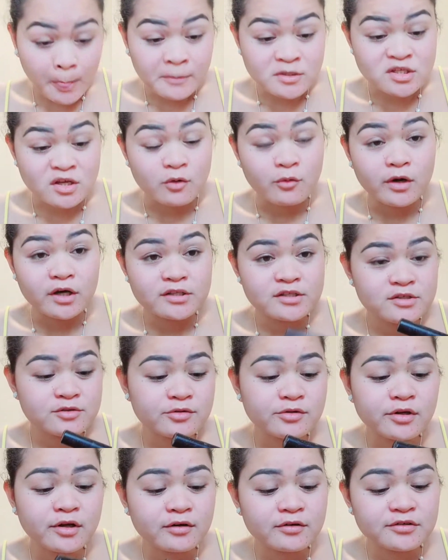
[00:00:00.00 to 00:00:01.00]
sa
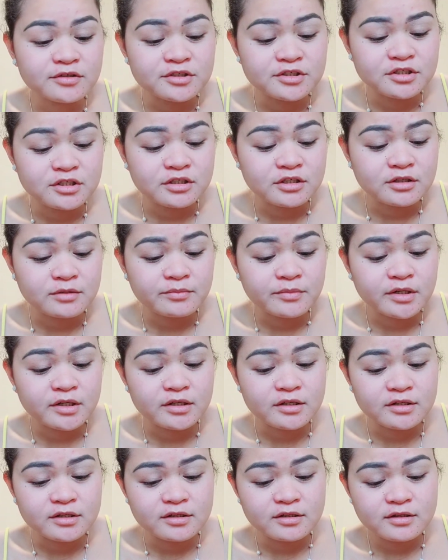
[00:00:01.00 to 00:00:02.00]
Watson ako ni siya
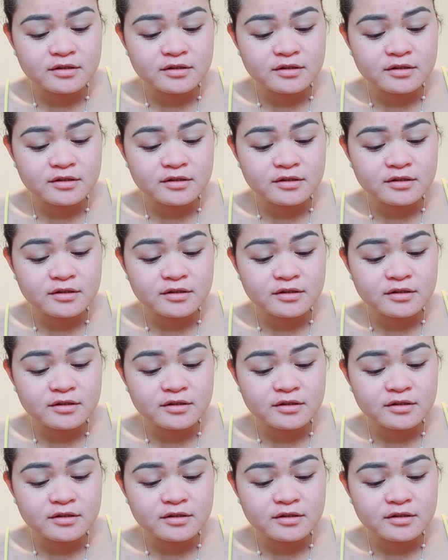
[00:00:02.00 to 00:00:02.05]
napalit.